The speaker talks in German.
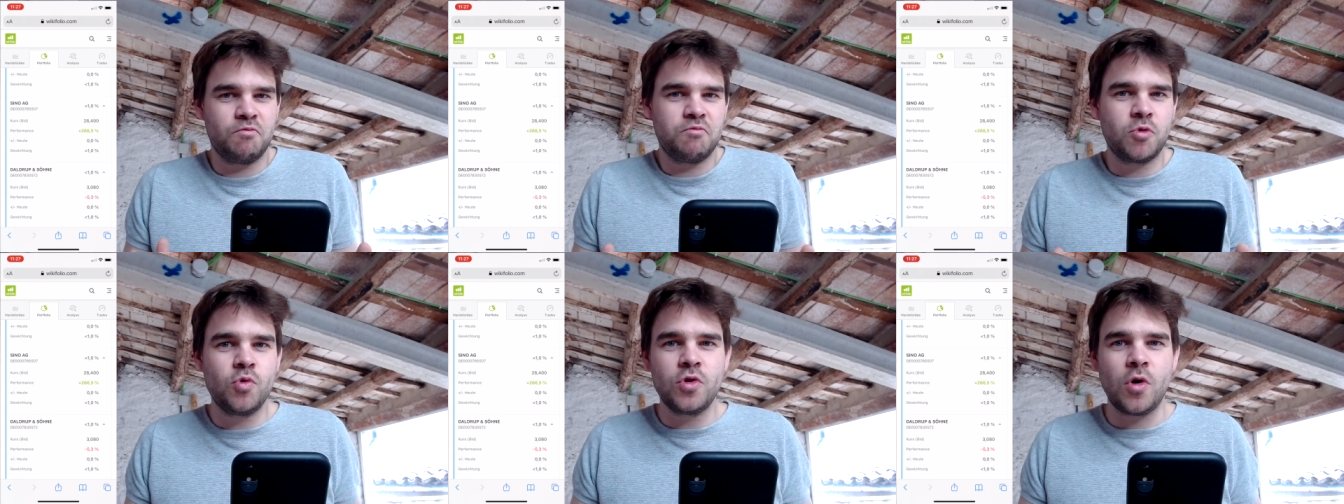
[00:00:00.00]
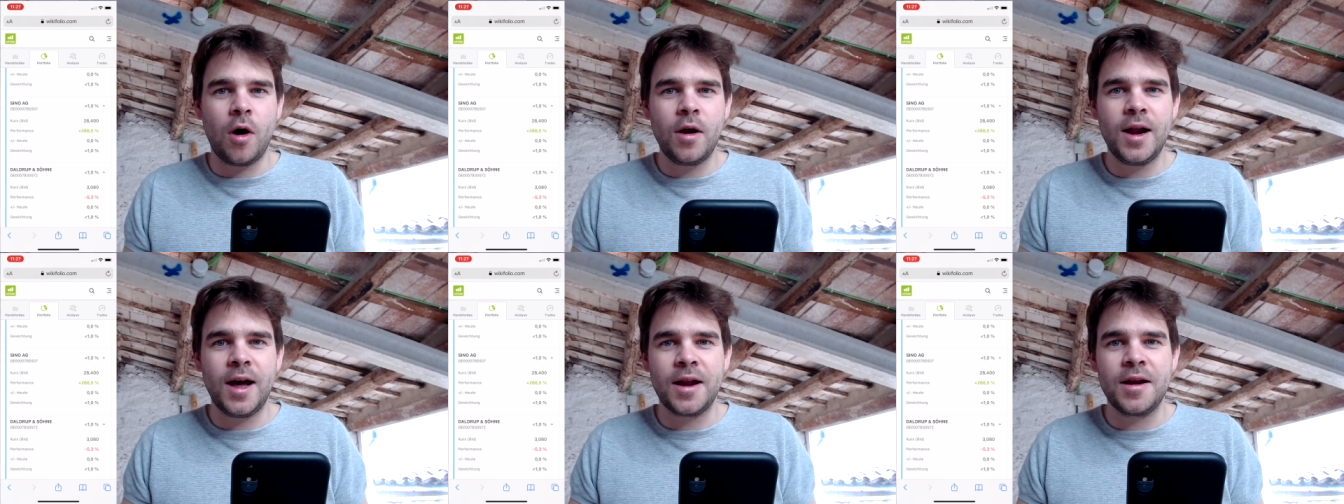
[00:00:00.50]
gute
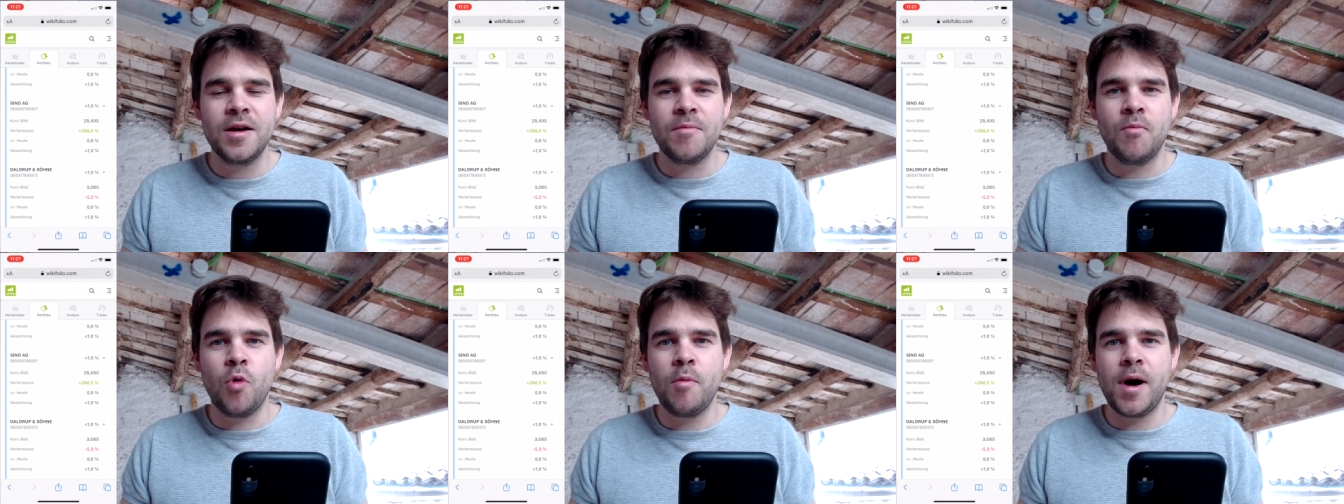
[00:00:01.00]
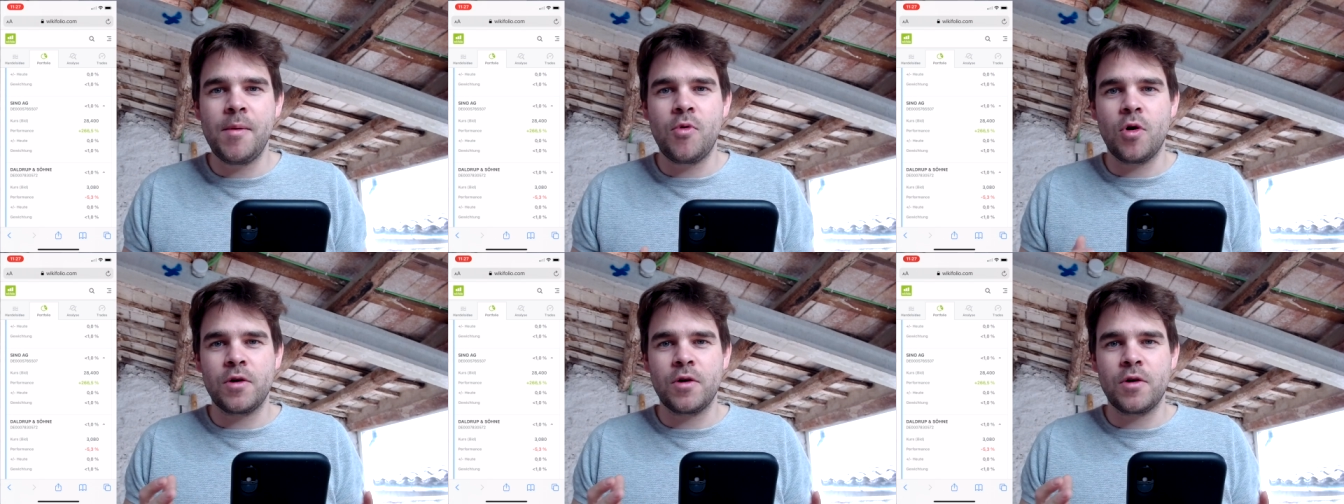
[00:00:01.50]

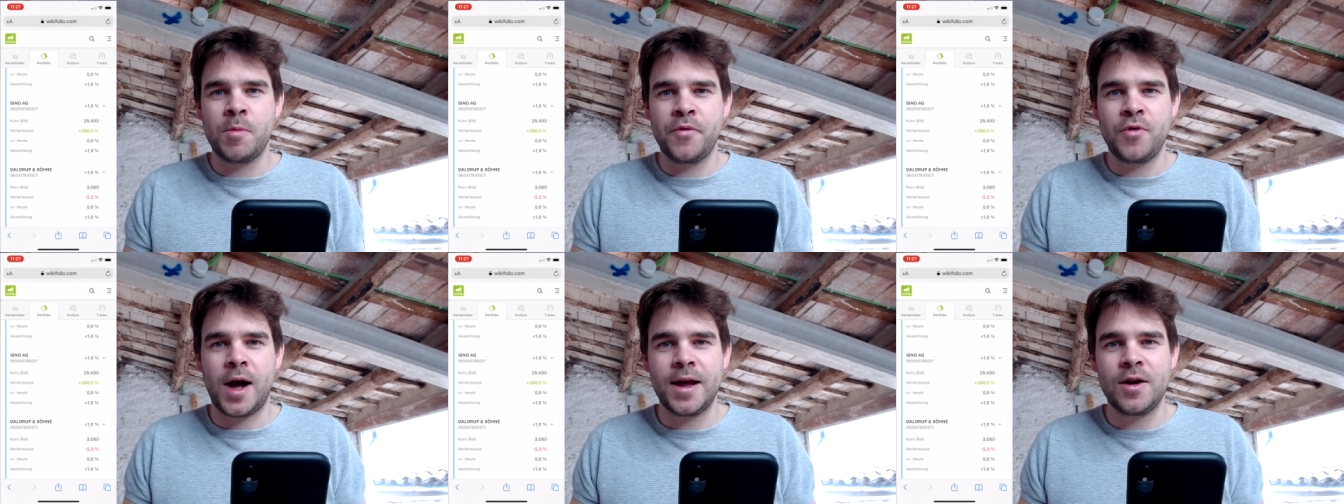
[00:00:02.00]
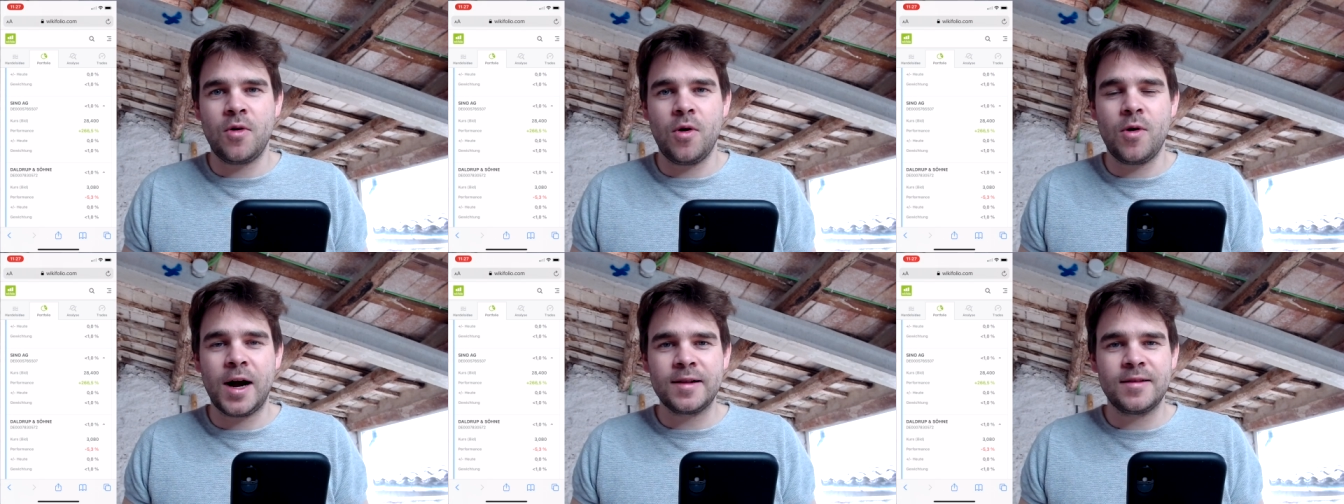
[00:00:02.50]
Online-Mobile-Broker, wo man für 1
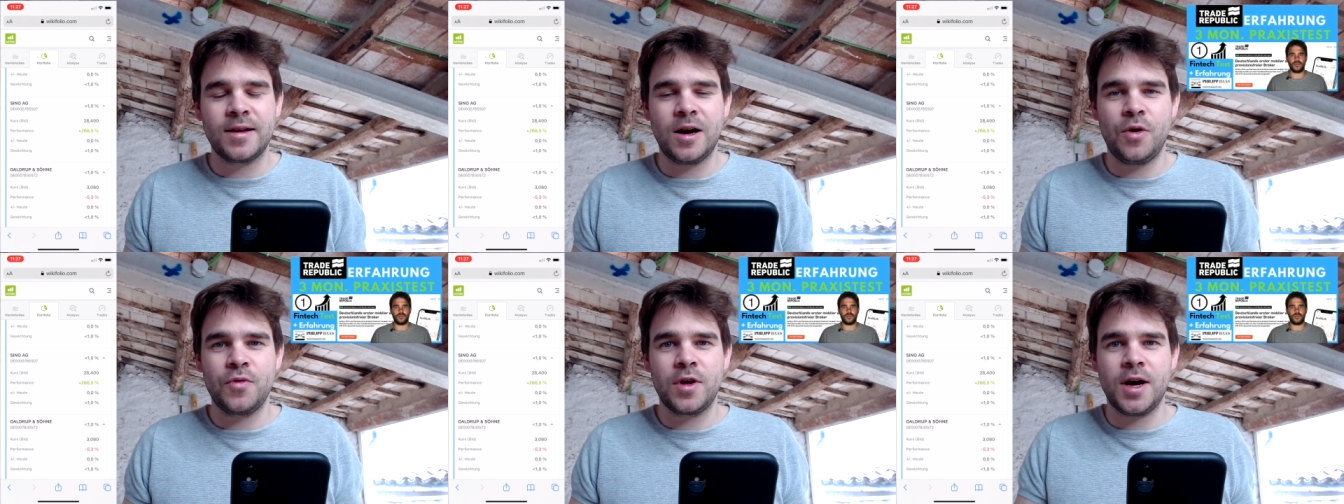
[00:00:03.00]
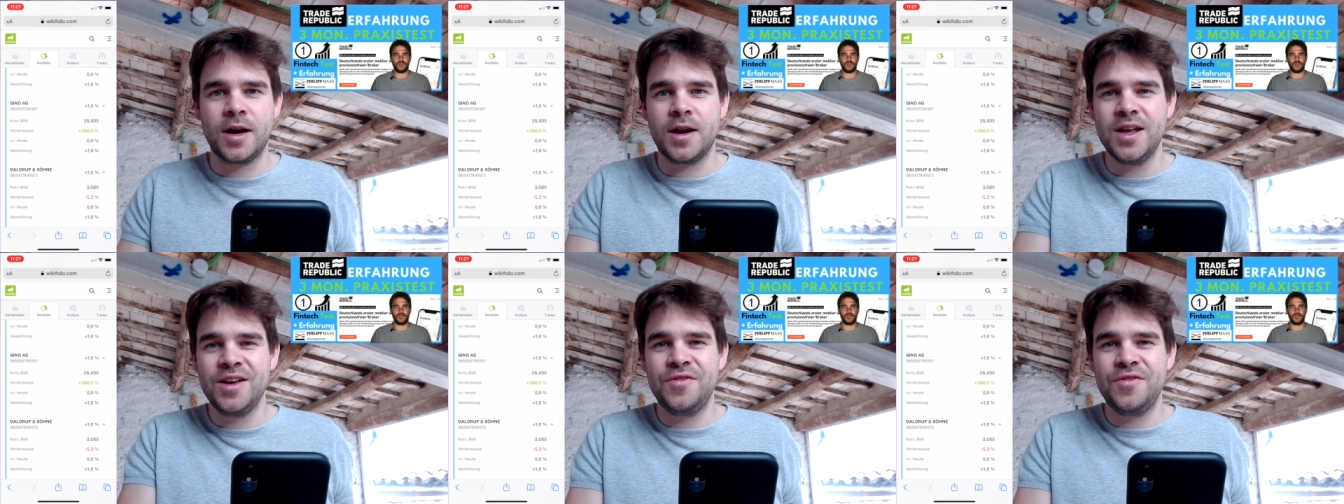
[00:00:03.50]
Euro Aktien kaufen kann.